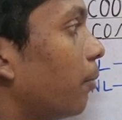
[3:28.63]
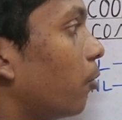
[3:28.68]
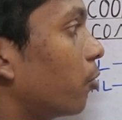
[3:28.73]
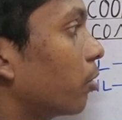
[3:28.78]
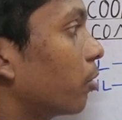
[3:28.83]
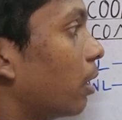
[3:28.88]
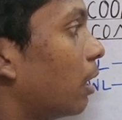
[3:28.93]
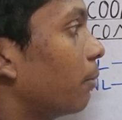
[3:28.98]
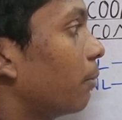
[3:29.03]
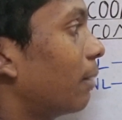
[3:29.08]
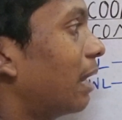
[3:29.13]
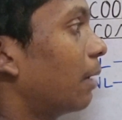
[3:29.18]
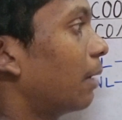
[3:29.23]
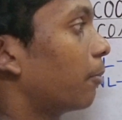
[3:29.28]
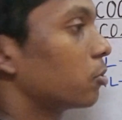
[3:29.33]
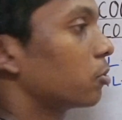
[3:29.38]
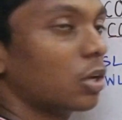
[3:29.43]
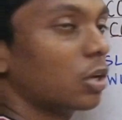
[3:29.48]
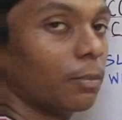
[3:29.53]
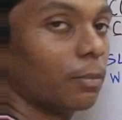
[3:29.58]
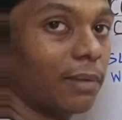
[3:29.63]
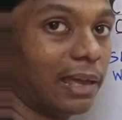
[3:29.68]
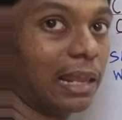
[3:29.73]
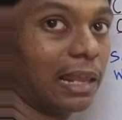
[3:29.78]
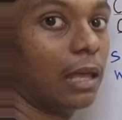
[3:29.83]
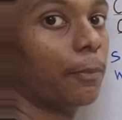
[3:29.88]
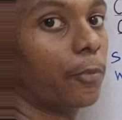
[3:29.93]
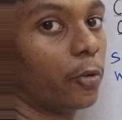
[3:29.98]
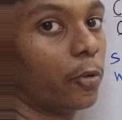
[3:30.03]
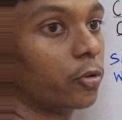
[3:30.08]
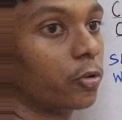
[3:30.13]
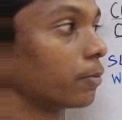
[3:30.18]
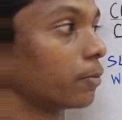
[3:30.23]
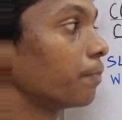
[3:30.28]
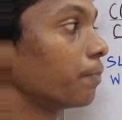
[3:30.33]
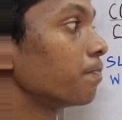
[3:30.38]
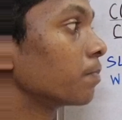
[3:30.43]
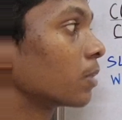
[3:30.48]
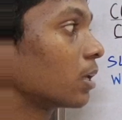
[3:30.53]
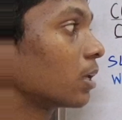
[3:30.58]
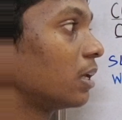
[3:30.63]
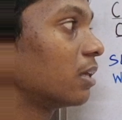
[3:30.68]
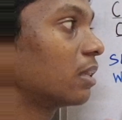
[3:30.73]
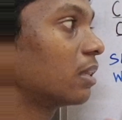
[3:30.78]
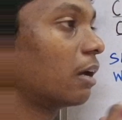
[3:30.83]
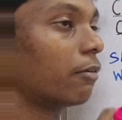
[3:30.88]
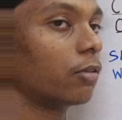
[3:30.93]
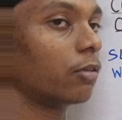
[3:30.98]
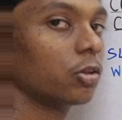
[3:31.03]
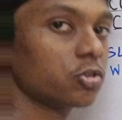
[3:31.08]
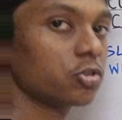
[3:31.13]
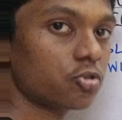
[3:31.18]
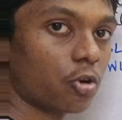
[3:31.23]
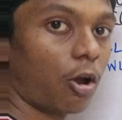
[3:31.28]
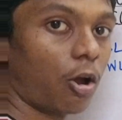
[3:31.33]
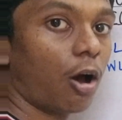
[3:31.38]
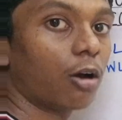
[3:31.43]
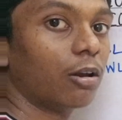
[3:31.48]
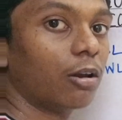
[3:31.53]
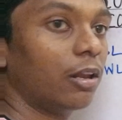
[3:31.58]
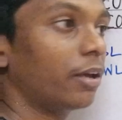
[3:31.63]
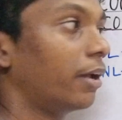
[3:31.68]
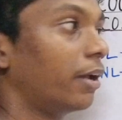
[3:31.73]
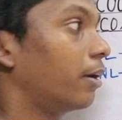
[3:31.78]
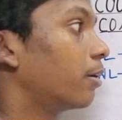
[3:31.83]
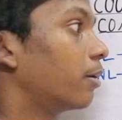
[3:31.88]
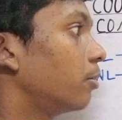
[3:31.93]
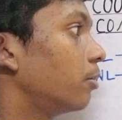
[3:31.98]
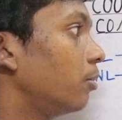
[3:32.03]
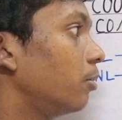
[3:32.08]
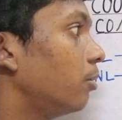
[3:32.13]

போகுது ஆனால் மேலே போச்சுன்னா மேலேயே போகுது இதுதான் வந்து ஸ்ட்ராங் லிகெண்டு